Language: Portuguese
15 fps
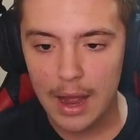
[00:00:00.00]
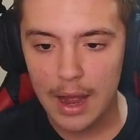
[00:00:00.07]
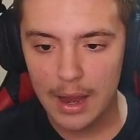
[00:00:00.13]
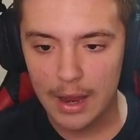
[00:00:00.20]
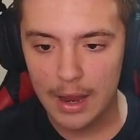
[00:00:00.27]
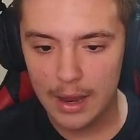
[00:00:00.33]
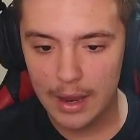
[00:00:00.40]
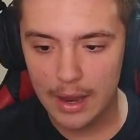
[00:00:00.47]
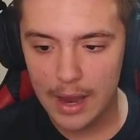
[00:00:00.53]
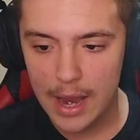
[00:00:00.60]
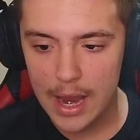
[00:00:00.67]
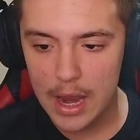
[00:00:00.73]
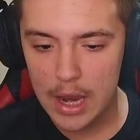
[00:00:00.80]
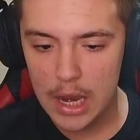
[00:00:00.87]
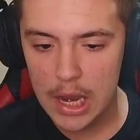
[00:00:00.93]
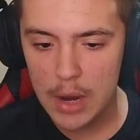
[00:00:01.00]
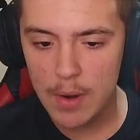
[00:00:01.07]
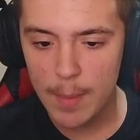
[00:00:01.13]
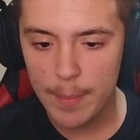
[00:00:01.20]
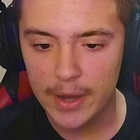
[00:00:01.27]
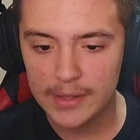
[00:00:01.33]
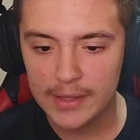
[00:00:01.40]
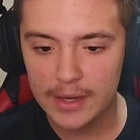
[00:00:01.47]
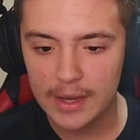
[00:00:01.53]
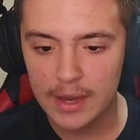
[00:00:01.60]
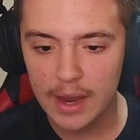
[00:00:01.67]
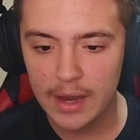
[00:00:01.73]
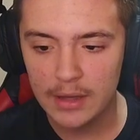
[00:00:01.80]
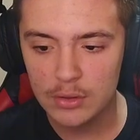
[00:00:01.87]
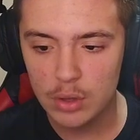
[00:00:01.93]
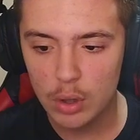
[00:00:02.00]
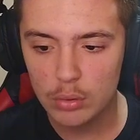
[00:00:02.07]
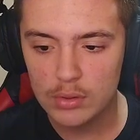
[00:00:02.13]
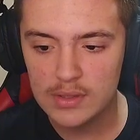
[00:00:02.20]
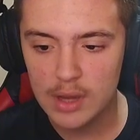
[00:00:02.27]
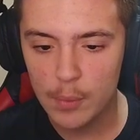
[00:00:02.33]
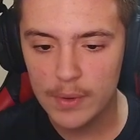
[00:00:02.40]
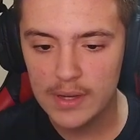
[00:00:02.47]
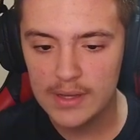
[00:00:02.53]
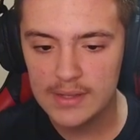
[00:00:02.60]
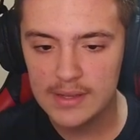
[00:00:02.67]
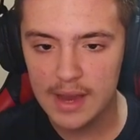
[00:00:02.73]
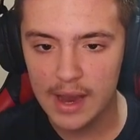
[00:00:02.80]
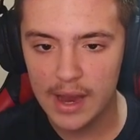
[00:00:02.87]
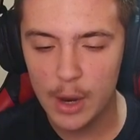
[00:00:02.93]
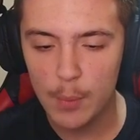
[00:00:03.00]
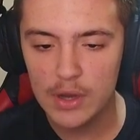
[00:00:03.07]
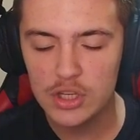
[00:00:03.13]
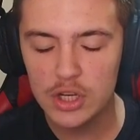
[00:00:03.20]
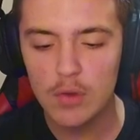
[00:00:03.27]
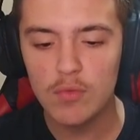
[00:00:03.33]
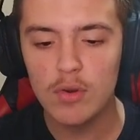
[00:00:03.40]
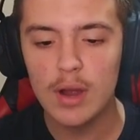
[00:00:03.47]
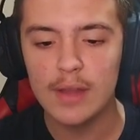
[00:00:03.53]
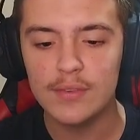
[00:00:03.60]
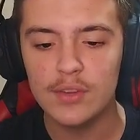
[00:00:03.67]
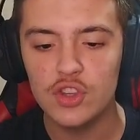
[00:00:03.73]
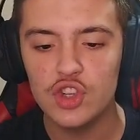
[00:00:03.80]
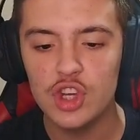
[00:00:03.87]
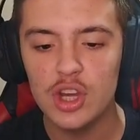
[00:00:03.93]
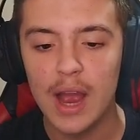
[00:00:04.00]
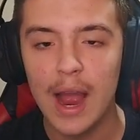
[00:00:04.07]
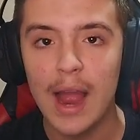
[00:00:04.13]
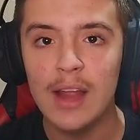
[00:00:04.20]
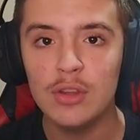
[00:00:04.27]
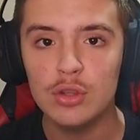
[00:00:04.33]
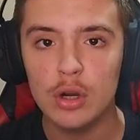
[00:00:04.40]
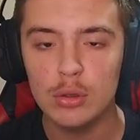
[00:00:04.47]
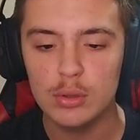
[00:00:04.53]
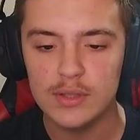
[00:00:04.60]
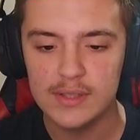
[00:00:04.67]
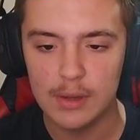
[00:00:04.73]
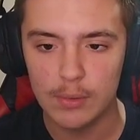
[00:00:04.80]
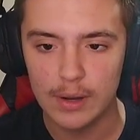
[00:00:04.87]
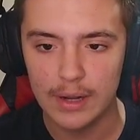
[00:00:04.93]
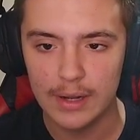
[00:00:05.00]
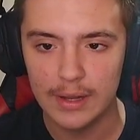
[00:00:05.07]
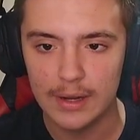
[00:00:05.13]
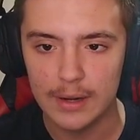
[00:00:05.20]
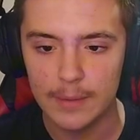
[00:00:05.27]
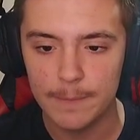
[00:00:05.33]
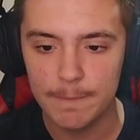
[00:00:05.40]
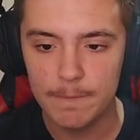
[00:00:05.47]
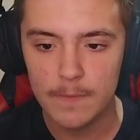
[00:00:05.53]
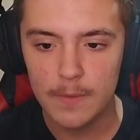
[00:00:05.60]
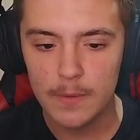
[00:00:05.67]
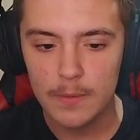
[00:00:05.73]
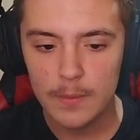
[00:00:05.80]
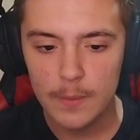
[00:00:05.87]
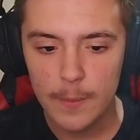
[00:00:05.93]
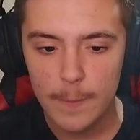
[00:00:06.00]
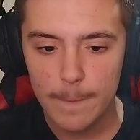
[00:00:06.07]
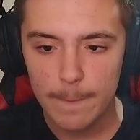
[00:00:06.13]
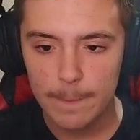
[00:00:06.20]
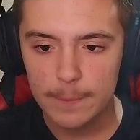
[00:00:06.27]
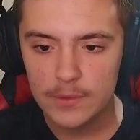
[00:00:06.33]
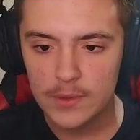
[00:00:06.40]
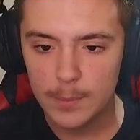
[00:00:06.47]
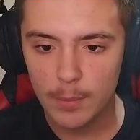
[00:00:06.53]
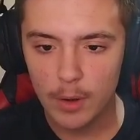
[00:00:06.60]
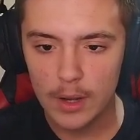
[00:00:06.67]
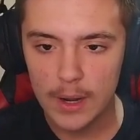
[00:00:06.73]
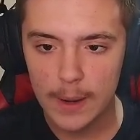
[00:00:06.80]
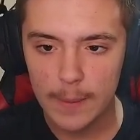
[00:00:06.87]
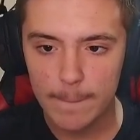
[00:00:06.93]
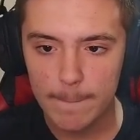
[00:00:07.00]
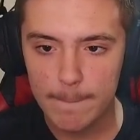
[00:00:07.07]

É, eu aperto aqui em introdução iniciar. Eu acho que eu vou assistir a introdução, galera. Simbora.